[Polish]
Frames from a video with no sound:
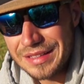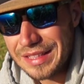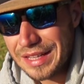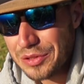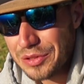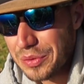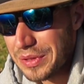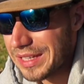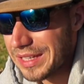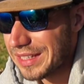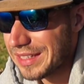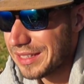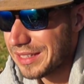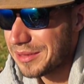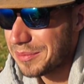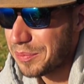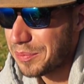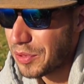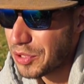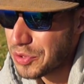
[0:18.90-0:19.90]
na których
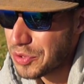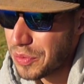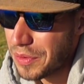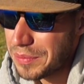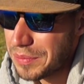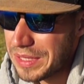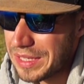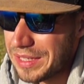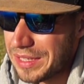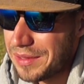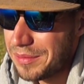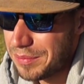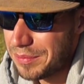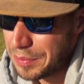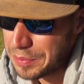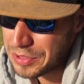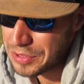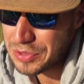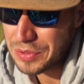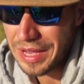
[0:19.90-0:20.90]
poszło mi po
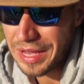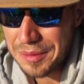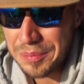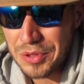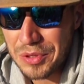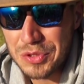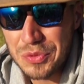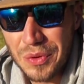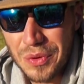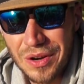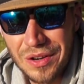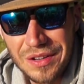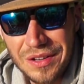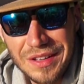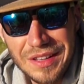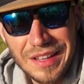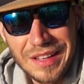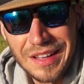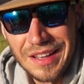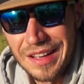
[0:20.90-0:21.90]
prostu jak poszło.
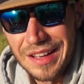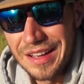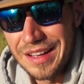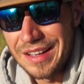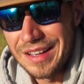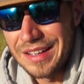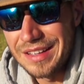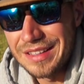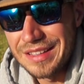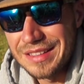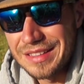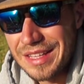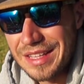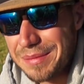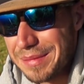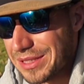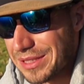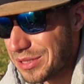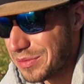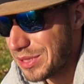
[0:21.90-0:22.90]
E, nie
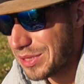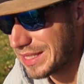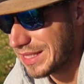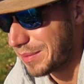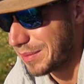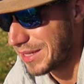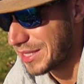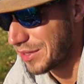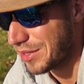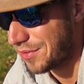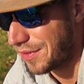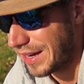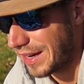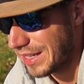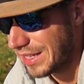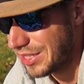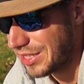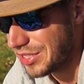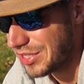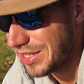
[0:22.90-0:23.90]
ma czym się za bardzo
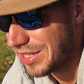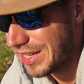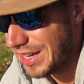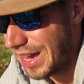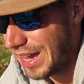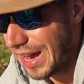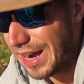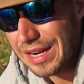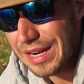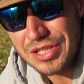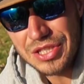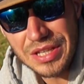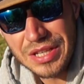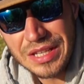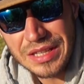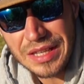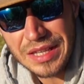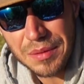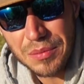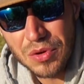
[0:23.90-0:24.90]
chwalić, ale
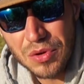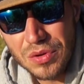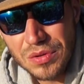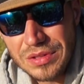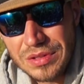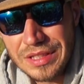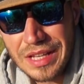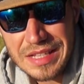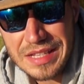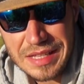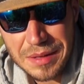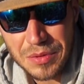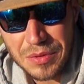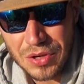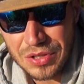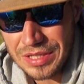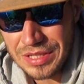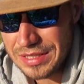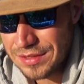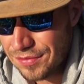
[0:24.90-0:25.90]
dzięki temu na sam
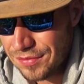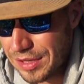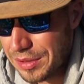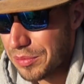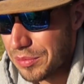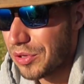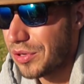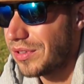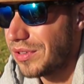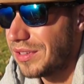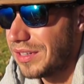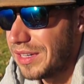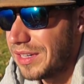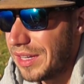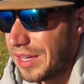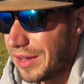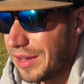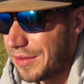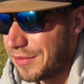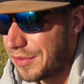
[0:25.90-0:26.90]
koniec filmu
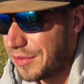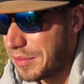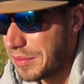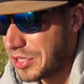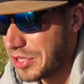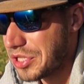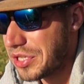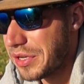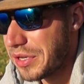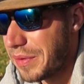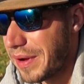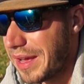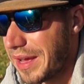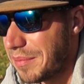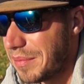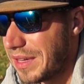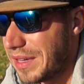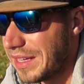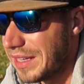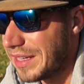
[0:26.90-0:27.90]

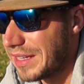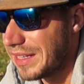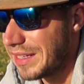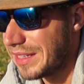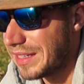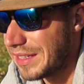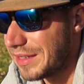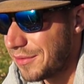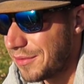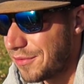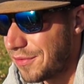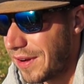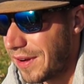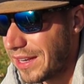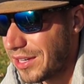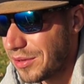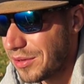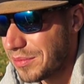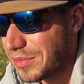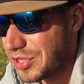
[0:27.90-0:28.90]
wymyśliłem e,
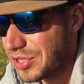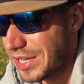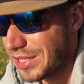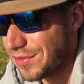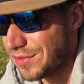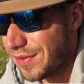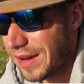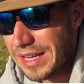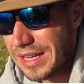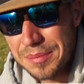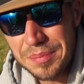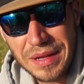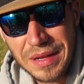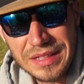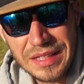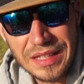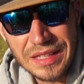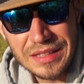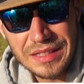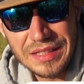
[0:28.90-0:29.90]
fajną rzecz, fajny
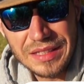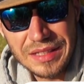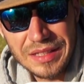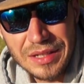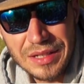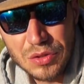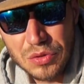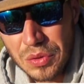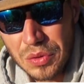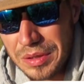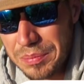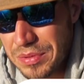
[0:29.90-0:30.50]
patent, który